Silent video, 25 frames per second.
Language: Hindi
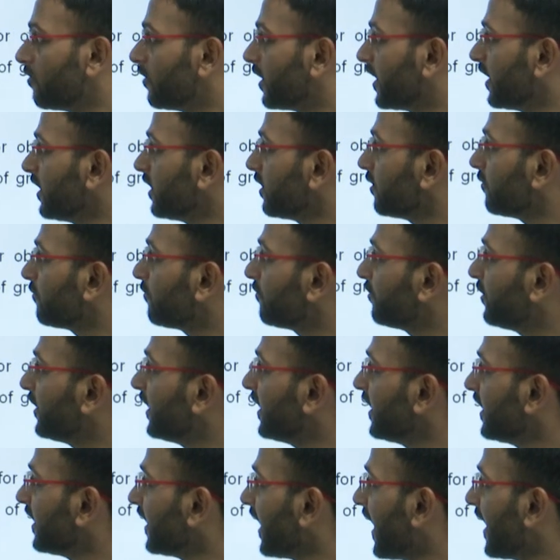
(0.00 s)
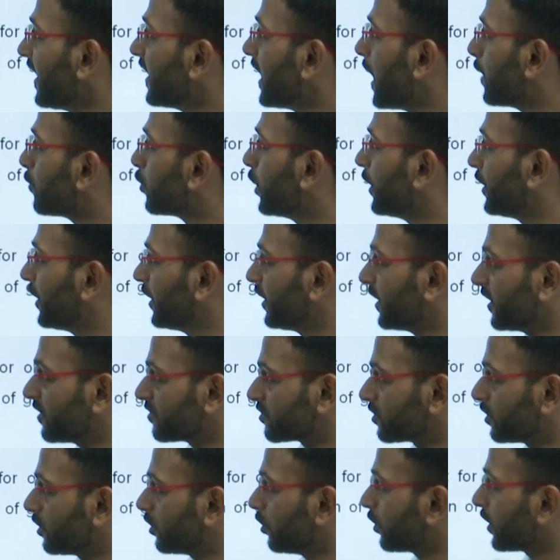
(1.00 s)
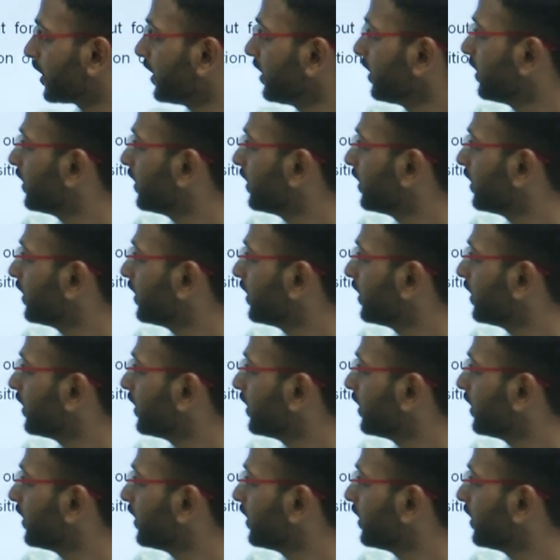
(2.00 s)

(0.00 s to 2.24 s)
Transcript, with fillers: वेर इन फील्ड एंड laboratory टेस्ट ओके